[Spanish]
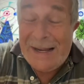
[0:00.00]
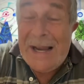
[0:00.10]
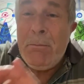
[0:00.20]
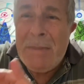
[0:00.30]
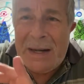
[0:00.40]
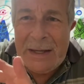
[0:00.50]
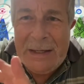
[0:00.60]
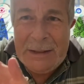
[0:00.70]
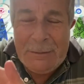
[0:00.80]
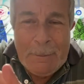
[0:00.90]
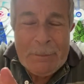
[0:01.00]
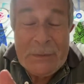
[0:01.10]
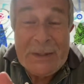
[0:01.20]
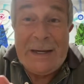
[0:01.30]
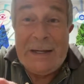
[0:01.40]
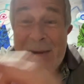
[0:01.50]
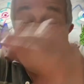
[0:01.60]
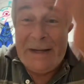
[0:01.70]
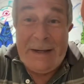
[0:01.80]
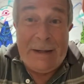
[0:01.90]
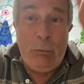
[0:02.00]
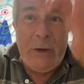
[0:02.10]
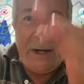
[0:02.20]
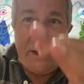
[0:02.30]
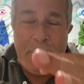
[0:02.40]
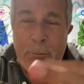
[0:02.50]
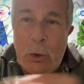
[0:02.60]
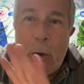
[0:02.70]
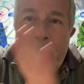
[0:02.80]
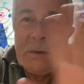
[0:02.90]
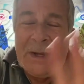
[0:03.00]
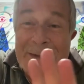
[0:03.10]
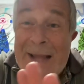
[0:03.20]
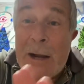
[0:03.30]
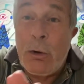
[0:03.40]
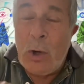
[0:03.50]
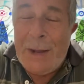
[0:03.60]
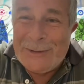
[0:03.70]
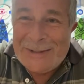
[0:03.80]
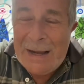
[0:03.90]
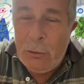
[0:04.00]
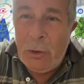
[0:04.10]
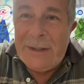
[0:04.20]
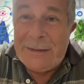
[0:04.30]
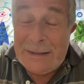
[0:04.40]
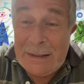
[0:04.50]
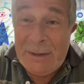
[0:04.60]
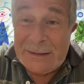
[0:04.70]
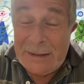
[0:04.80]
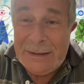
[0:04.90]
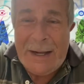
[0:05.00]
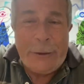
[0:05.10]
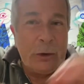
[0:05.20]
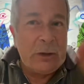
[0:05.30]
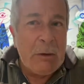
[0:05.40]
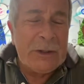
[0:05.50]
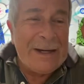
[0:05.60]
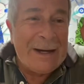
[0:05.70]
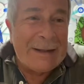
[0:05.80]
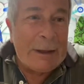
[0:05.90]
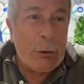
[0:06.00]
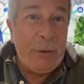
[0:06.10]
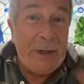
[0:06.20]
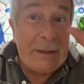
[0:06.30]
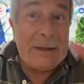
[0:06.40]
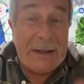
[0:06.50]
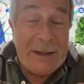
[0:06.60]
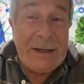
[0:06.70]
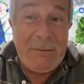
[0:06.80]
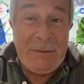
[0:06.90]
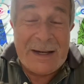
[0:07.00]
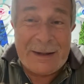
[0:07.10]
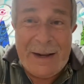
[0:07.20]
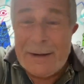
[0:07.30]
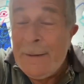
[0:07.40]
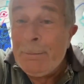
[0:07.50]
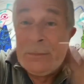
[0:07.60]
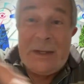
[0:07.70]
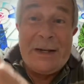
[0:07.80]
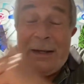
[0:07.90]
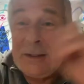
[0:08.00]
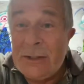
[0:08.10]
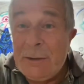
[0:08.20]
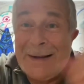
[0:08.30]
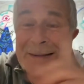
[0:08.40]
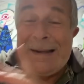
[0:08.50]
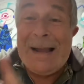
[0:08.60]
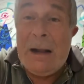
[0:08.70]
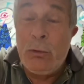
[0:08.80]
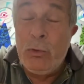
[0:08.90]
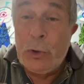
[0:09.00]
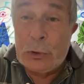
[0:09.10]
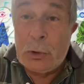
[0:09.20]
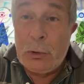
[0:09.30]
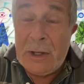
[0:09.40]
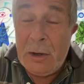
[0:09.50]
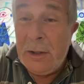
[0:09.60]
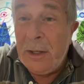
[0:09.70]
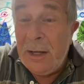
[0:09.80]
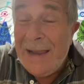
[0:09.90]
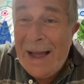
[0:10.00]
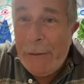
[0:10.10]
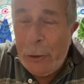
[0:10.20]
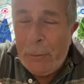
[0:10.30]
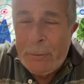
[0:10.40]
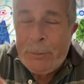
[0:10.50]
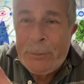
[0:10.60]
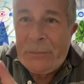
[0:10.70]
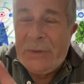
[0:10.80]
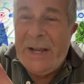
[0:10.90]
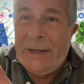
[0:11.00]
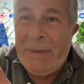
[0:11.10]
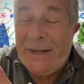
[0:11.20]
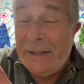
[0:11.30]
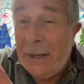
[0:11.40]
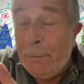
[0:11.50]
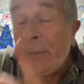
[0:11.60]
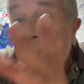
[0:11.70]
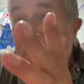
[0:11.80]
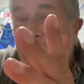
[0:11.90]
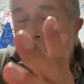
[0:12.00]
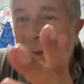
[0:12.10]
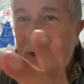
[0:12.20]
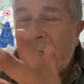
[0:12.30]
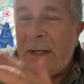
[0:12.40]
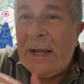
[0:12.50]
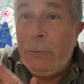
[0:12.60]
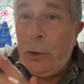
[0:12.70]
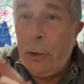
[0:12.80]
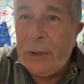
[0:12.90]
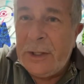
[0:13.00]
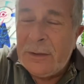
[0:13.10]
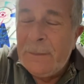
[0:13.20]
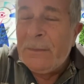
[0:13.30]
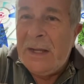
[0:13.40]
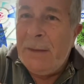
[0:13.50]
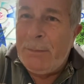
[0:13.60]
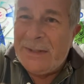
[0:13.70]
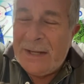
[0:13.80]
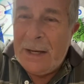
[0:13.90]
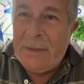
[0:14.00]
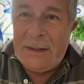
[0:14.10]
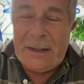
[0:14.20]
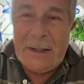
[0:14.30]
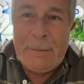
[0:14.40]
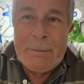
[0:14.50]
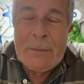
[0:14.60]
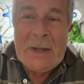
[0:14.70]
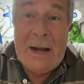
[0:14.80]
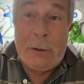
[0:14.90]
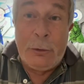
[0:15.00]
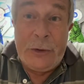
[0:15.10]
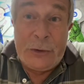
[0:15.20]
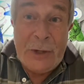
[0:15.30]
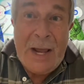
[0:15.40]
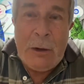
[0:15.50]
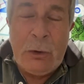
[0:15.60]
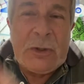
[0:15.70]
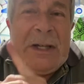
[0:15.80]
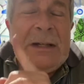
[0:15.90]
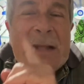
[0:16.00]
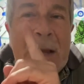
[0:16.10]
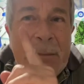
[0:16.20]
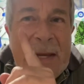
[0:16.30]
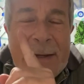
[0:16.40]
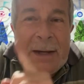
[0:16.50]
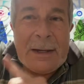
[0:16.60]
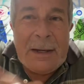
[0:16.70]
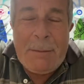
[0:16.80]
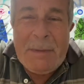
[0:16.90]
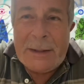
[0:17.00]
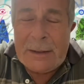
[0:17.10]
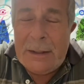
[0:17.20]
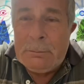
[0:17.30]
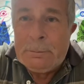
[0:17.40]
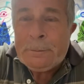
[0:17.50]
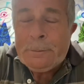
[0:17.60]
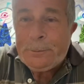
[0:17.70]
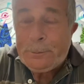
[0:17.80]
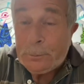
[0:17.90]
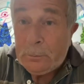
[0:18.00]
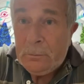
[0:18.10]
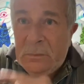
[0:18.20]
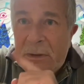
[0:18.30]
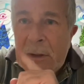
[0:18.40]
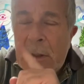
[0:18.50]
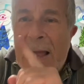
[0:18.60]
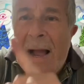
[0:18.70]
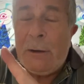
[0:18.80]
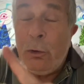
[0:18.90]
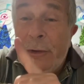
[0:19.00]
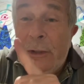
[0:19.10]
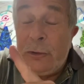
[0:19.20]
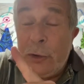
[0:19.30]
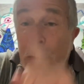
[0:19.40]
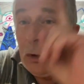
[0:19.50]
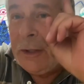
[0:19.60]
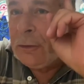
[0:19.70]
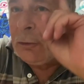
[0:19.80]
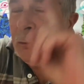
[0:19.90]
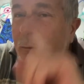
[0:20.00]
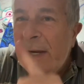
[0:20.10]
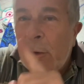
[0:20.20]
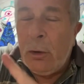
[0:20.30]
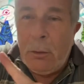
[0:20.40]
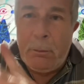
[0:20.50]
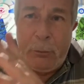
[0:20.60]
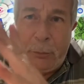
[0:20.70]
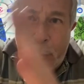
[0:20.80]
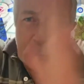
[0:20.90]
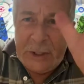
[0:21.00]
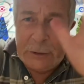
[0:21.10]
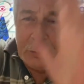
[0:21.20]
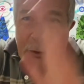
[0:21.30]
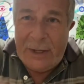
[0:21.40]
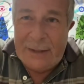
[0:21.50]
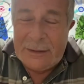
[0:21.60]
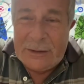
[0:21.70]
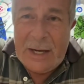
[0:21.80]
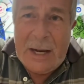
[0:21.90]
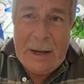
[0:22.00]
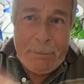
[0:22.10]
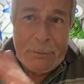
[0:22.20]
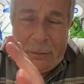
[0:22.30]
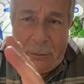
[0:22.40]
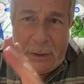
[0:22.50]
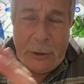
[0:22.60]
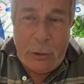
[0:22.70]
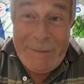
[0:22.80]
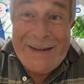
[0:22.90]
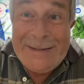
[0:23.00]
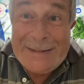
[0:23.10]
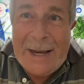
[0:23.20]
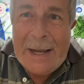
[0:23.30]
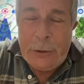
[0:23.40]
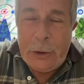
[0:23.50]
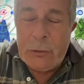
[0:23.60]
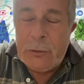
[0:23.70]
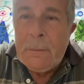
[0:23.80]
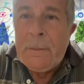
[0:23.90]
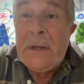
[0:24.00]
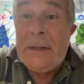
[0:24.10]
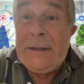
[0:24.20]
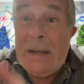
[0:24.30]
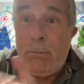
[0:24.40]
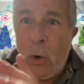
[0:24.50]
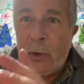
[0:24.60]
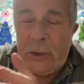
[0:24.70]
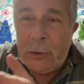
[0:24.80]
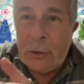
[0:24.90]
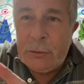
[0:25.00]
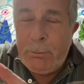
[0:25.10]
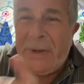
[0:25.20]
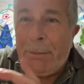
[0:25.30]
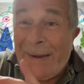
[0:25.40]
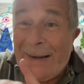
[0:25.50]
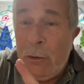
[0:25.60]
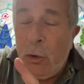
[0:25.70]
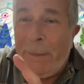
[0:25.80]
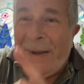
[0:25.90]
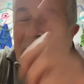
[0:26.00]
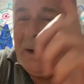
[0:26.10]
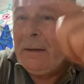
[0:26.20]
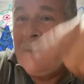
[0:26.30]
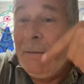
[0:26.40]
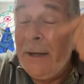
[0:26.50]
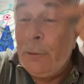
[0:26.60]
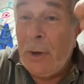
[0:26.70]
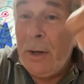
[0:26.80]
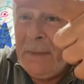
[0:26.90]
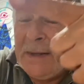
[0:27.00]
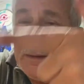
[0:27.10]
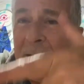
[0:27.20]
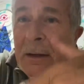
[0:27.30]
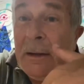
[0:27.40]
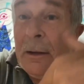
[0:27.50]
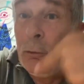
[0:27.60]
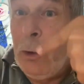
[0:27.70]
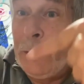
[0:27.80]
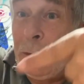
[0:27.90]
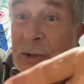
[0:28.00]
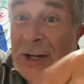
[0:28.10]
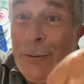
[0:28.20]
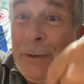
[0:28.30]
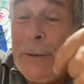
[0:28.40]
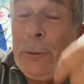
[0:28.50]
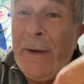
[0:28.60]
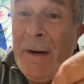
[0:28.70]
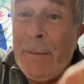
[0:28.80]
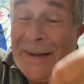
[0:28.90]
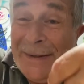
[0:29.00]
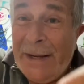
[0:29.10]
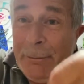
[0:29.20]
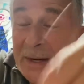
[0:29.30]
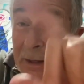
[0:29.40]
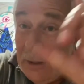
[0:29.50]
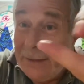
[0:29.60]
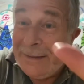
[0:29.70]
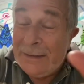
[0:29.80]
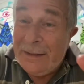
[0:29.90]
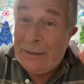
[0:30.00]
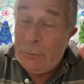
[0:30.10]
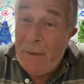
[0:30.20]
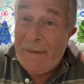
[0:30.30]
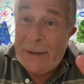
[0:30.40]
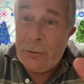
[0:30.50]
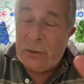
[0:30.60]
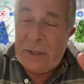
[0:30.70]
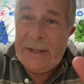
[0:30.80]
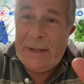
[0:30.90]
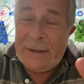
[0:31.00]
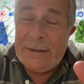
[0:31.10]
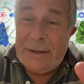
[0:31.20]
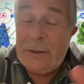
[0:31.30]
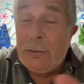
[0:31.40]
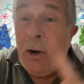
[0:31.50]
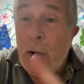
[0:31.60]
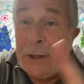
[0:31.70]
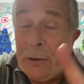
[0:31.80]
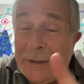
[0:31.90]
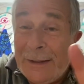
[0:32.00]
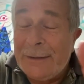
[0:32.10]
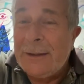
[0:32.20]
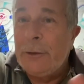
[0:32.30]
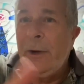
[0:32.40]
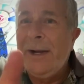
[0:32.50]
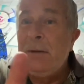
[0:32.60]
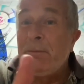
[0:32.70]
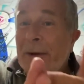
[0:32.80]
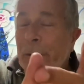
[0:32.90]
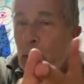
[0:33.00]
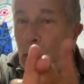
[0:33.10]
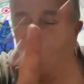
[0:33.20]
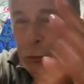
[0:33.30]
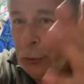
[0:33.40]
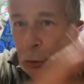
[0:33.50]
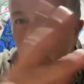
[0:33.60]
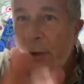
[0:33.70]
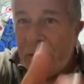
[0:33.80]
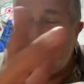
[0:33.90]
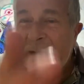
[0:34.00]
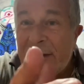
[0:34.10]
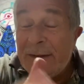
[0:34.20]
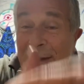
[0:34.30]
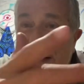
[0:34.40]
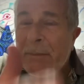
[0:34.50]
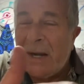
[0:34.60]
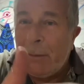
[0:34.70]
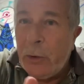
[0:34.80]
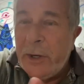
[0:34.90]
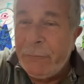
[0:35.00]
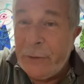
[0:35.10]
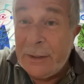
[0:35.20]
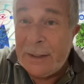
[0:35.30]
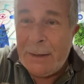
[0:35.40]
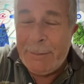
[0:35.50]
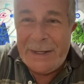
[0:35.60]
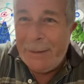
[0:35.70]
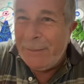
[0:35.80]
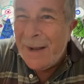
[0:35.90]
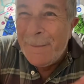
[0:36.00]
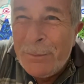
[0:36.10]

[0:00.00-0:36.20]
En Berlín, que Alemania era un ejemplo, están colapsado el sistema sanitario. Si a vos te agarra COVID y te tienen que internar, tienen que llevarte a algún otro eh, lado de Alemania. Claro, tienen aviones especialmente acondicionados y también Angela Merkel acondicionó, esto es un viejo proyecto de hace ya creo que 20 años, depósitos preparados para eventualmente cuando llegue una nueva pandemia. Hace 19 años querían hacer eso, ahora lo están haciendo, equipándolo con todo lo que se necesita para poder enfrentar la pandemia.